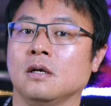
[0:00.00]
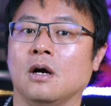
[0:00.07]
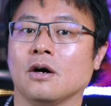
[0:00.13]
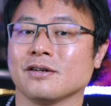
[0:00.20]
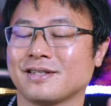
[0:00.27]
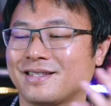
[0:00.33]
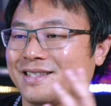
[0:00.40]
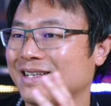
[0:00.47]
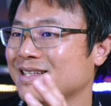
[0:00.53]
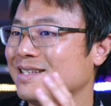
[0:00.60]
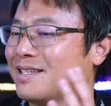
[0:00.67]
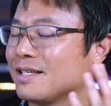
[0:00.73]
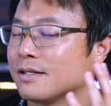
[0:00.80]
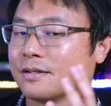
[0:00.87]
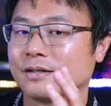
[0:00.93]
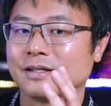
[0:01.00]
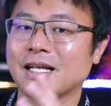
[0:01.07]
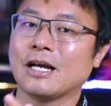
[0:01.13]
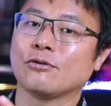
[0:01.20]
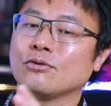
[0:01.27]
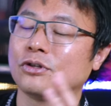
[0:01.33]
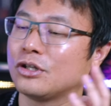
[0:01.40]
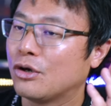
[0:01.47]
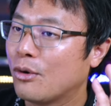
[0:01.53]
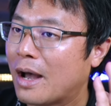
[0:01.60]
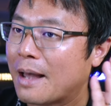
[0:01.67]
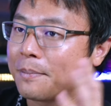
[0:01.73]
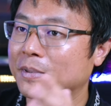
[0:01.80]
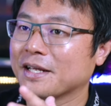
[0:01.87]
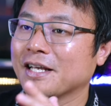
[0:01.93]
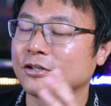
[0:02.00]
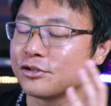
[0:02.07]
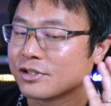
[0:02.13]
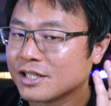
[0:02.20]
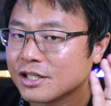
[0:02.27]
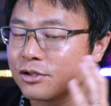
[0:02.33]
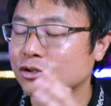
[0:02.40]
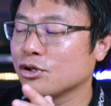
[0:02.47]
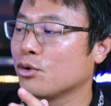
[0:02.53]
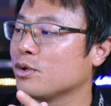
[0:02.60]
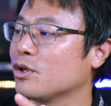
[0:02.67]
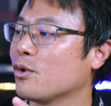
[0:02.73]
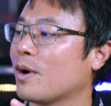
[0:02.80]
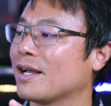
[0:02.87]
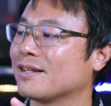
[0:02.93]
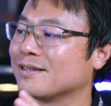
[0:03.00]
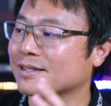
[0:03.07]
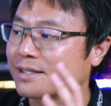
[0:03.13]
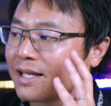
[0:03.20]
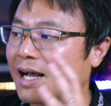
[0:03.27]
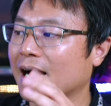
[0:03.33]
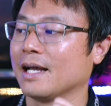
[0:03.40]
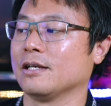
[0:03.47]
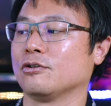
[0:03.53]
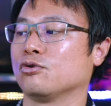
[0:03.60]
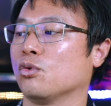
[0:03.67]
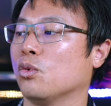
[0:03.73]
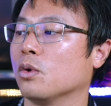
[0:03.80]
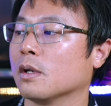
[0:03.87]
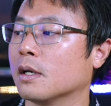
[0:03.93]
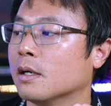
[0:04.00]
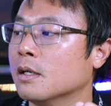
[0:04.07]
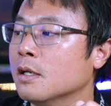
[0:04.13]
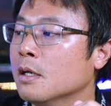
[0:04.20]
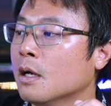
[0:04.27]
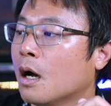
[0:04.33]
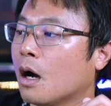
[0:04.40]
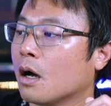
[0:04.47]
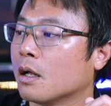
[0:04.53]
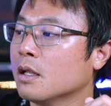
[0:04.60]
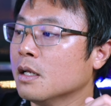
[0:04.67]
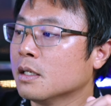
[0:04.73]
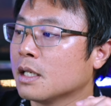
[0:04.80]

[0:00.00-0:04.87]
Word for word: 好，申请人太多，丢 application 丢 U I 的人太多了啊。